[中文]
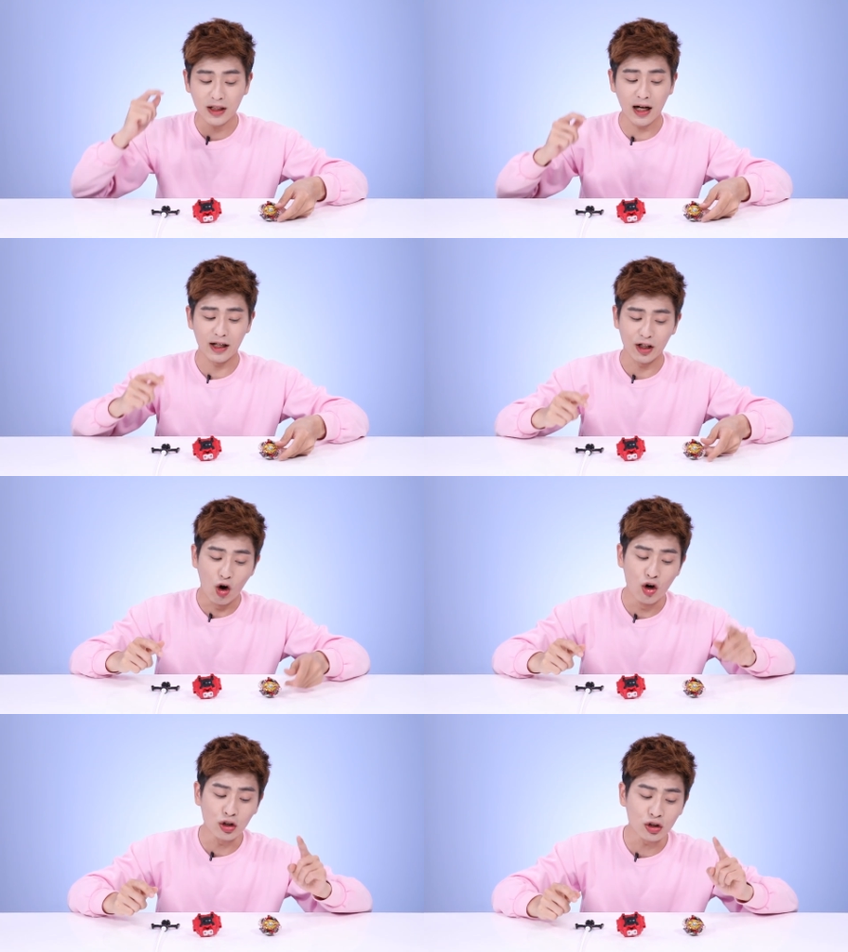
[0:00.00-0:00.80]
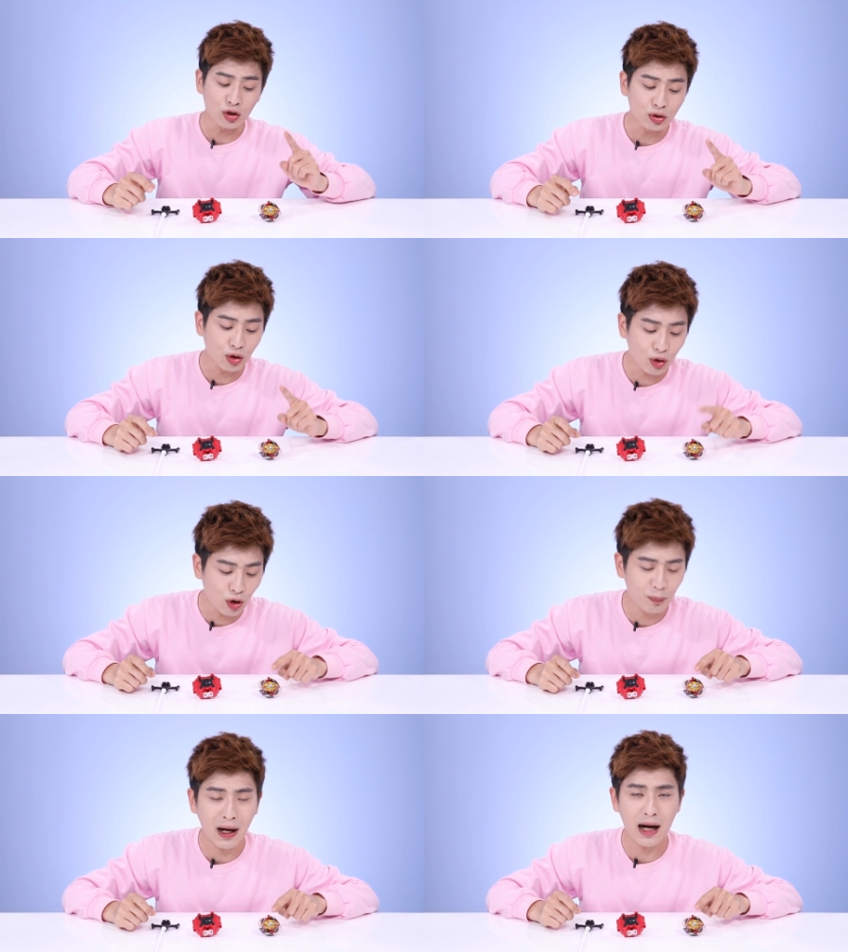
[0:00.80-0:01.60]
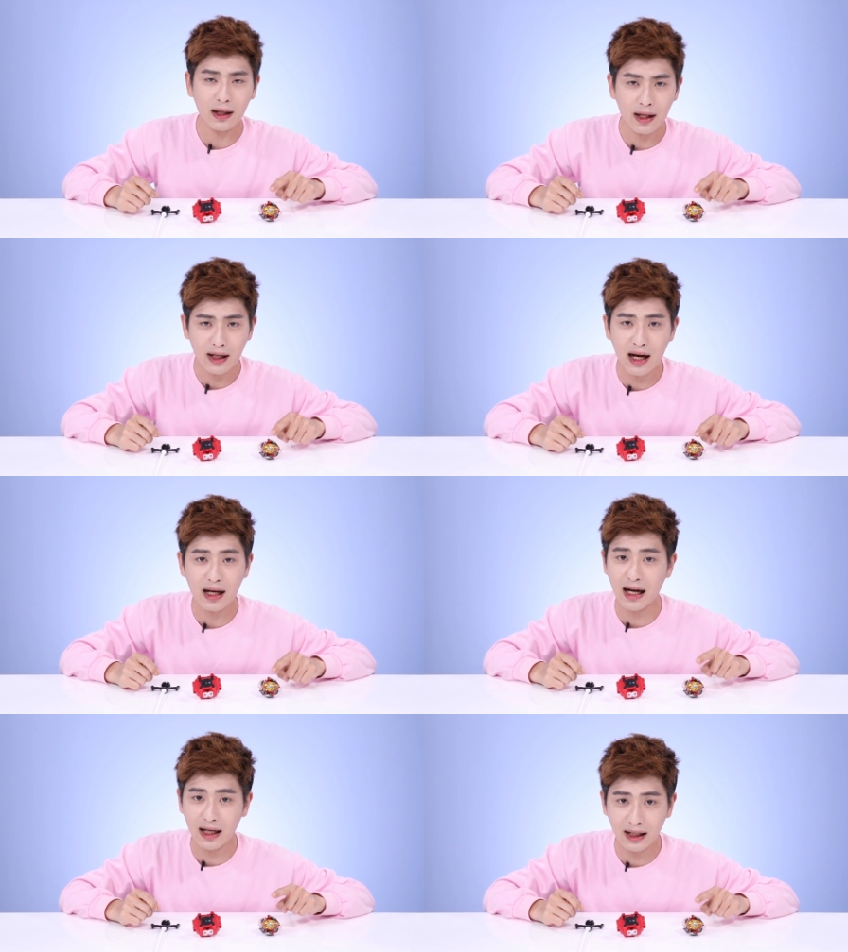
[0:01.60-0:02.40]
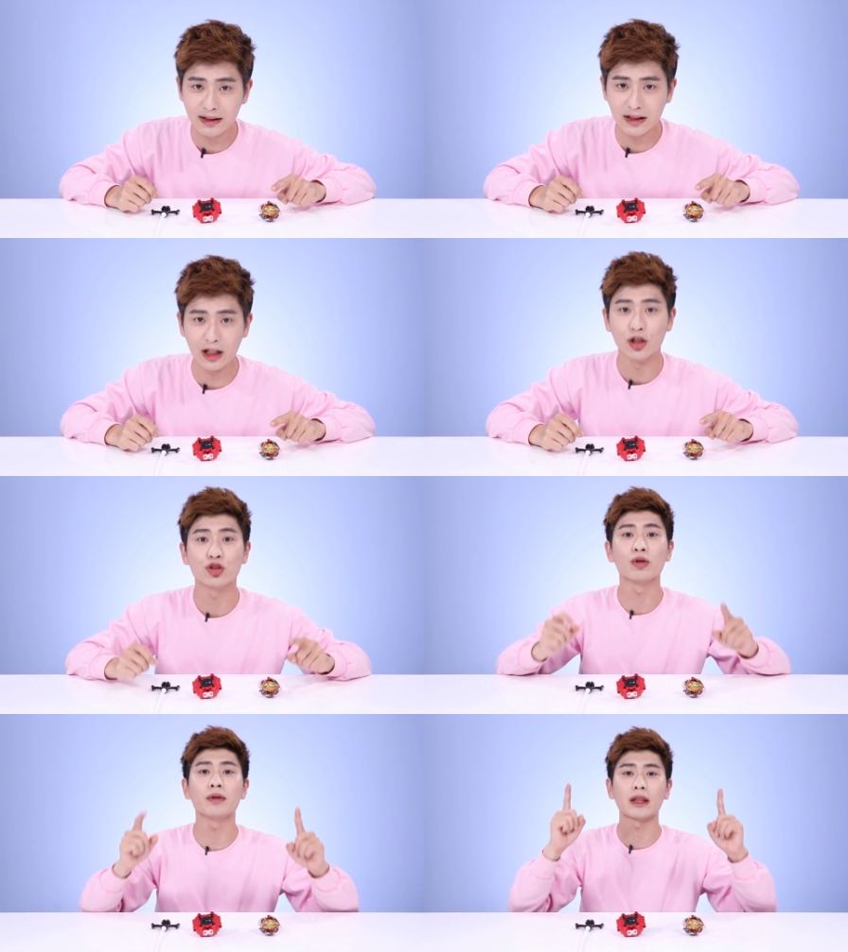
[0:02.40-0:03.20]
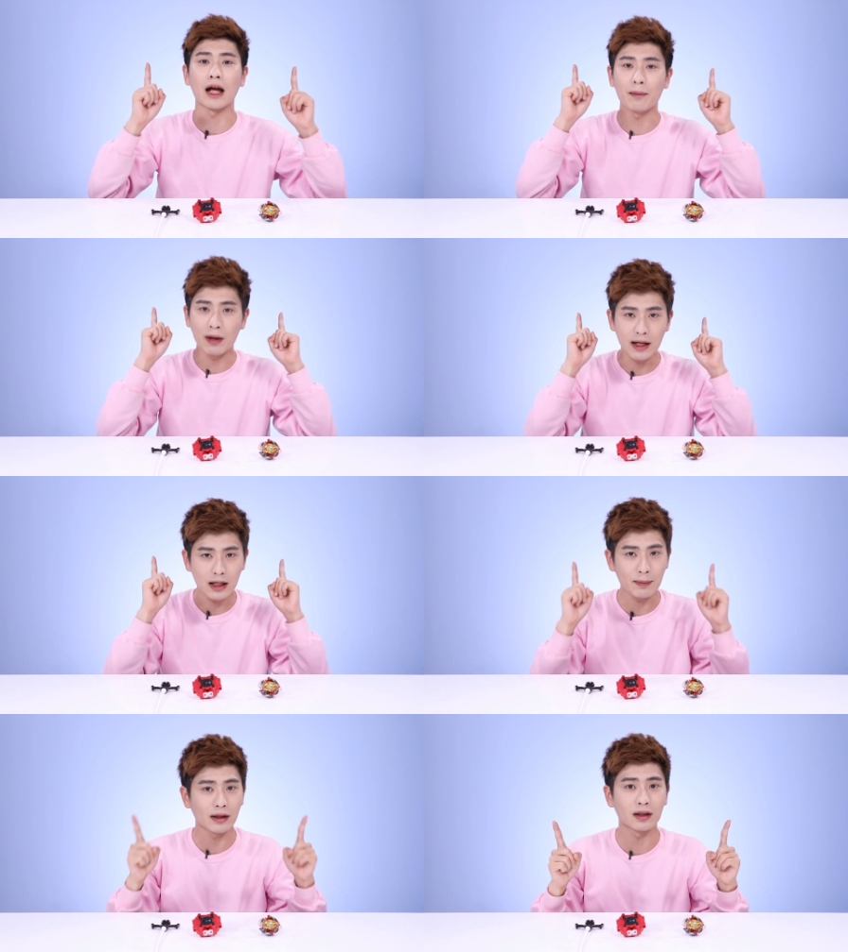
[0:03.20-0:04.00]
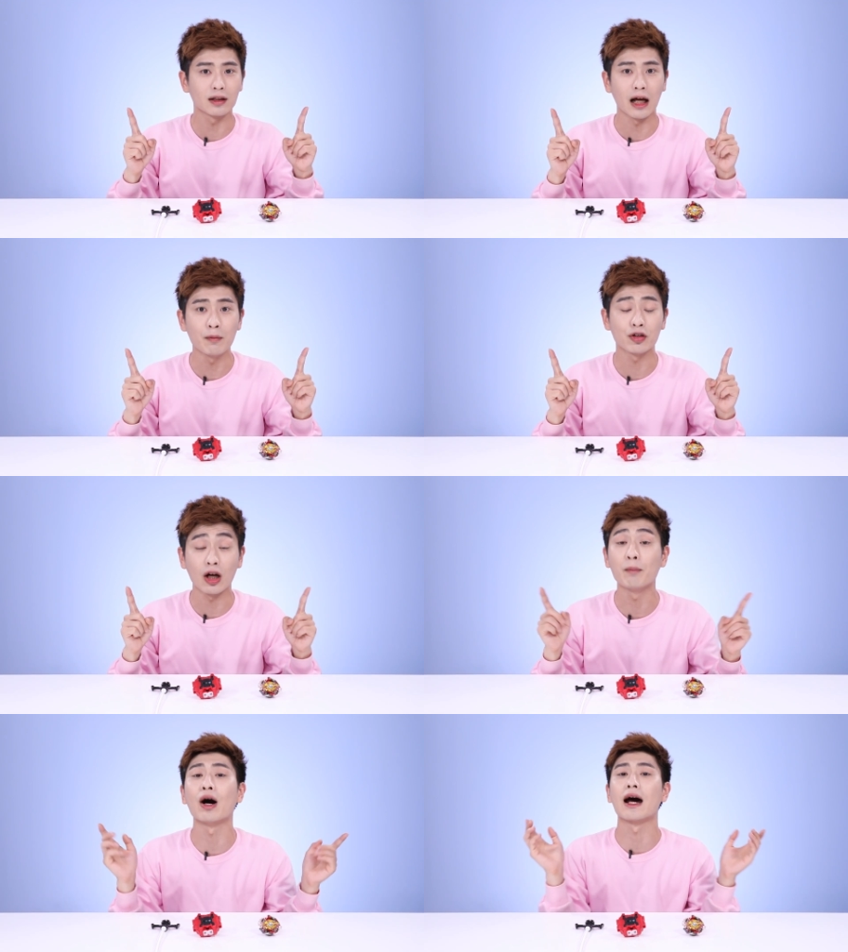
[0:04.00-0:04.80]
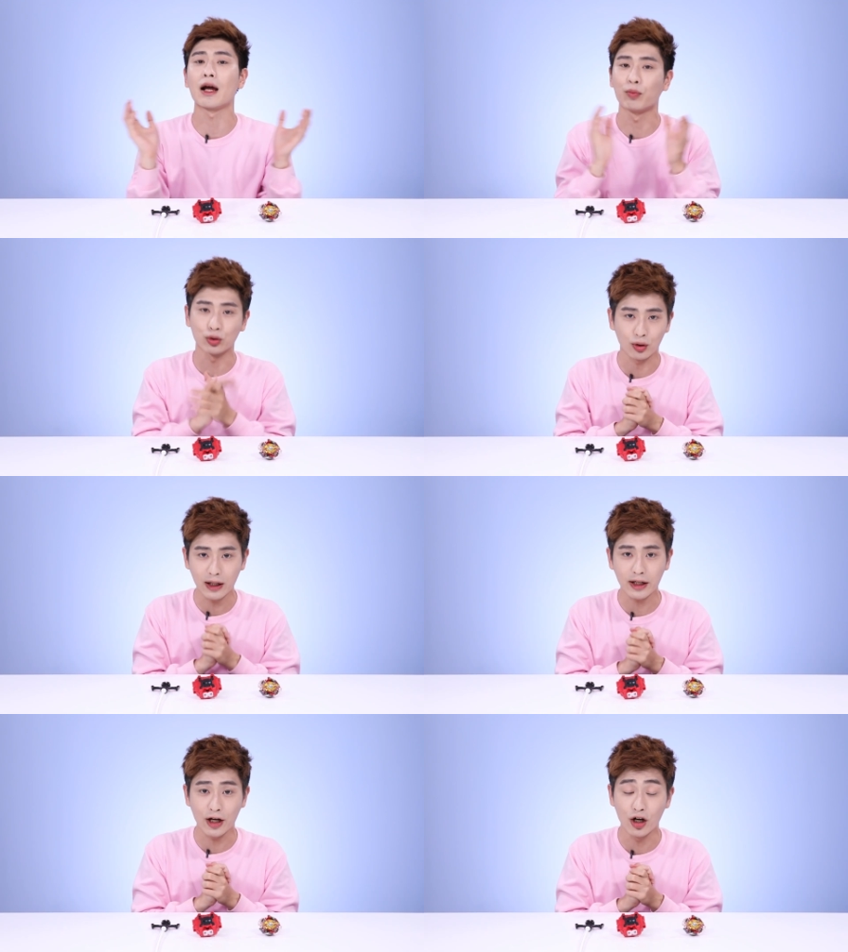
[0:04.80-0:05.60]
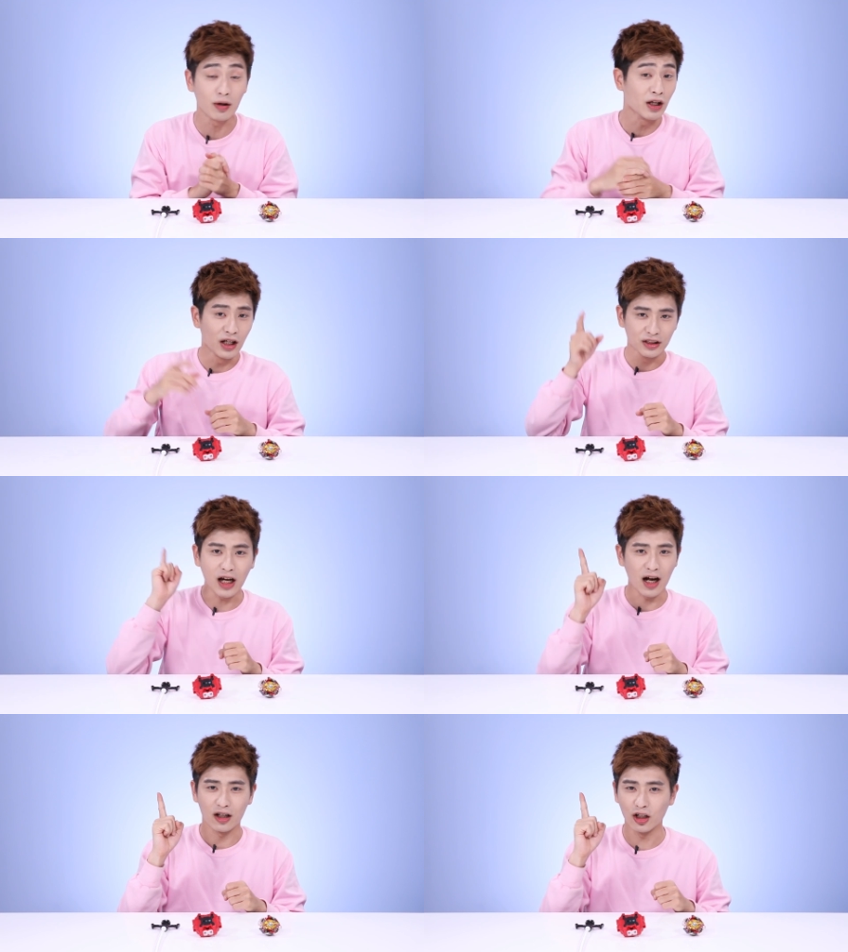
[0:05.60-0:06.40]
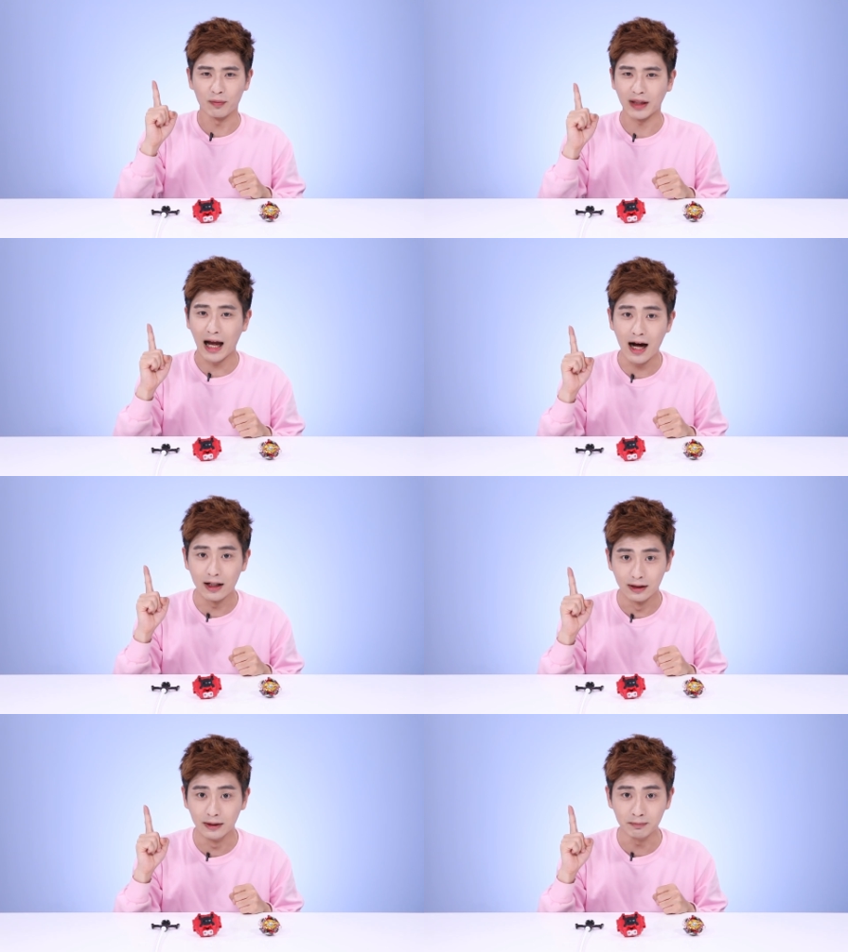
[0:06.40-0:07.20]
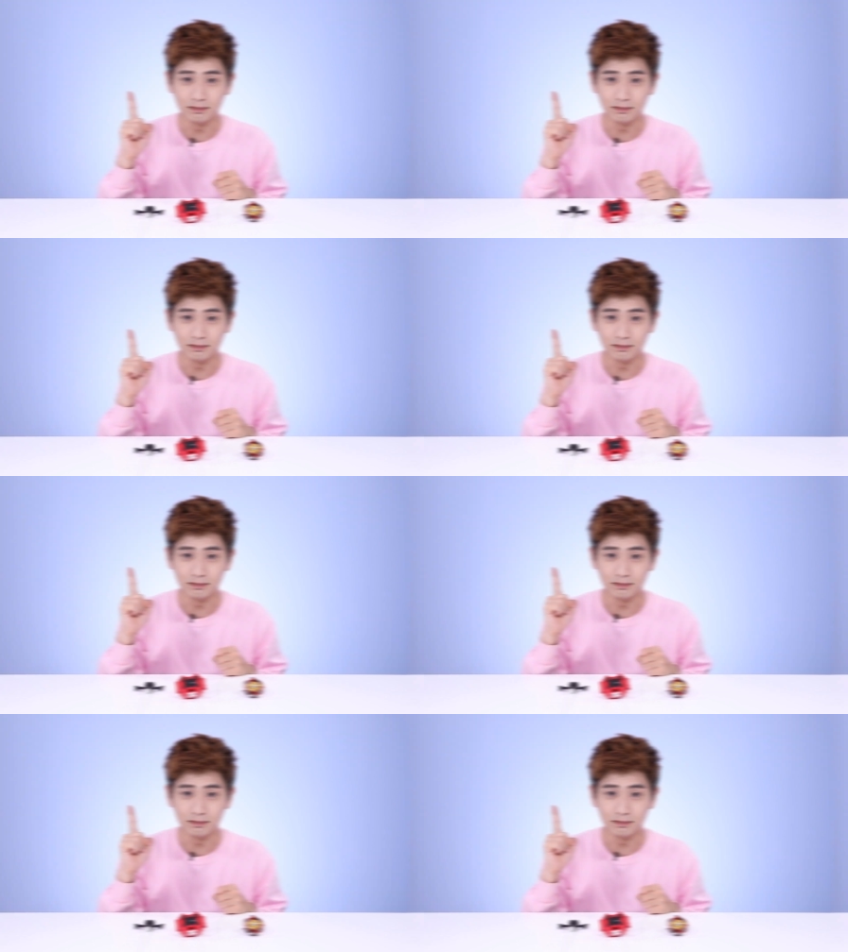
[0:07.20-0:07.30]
这个陀螺到底有多强呢？一会儿拿陀螺进行对决的时候再一起确认一下吧。好看下一个，